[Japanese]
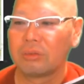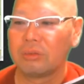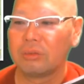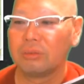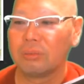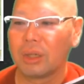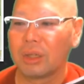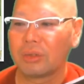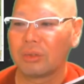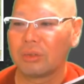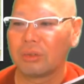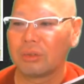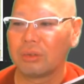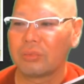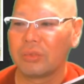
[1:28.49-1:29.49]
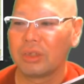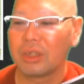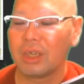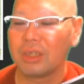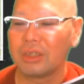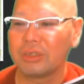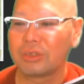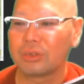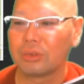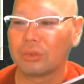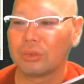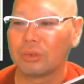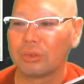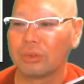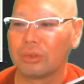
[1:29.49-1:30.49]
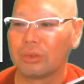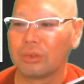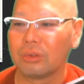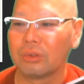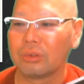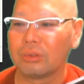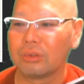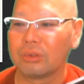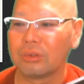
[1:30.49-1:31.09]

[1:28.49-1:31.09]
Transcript: 車の内装の